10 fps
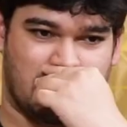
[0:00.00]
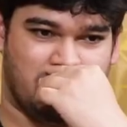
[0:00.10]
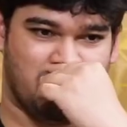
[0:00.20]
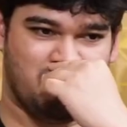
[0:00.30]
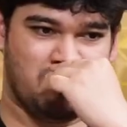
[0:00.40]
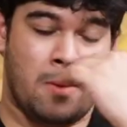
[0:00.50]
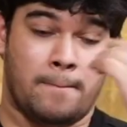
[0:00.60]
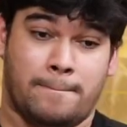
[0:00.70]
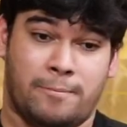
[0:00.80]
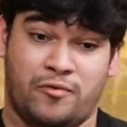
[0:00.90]
चीज़ें
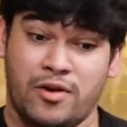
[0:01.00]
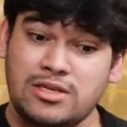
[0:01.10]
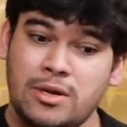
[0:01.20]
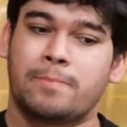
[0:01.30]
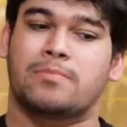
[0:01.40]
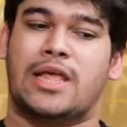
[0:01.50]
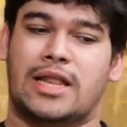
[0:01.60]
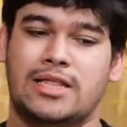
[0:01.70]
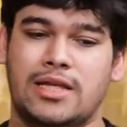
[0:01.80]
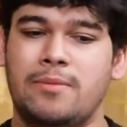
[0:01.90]
फिर जब
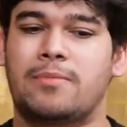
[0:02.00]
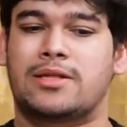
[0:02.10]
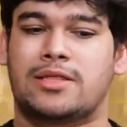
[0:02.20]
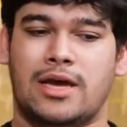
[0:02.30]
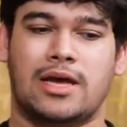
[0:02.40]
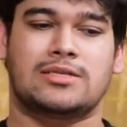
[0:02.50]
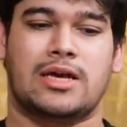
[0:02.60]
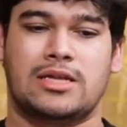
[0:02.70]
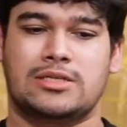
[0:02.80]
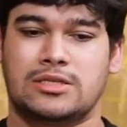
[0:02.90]
धीरे धीरे बढ़ते गया
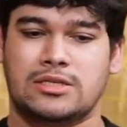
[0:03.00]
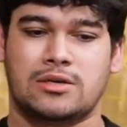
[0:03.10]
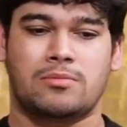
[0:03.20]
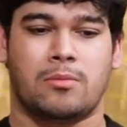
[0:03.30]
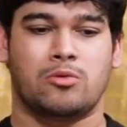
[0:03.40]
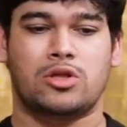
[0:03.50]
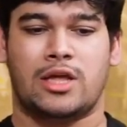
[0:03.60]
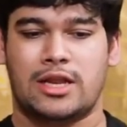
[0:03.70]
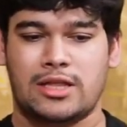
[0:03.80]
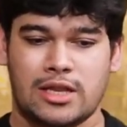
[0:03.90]
सारी चीज़ें जब हम
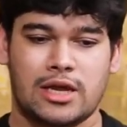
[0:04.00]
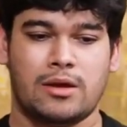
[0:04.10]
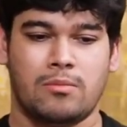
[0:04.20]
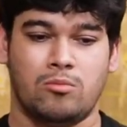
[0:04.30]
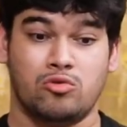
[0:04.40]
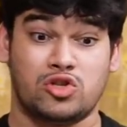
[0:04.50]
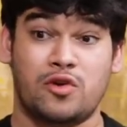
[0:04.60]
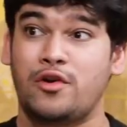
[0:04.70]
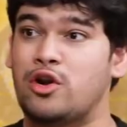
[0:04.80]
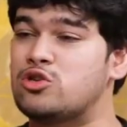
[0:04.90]
लोग धीरे धीरे
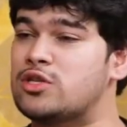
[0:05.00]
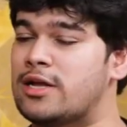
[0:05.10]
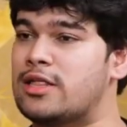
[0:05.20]
म्यूज़िक वीडियोस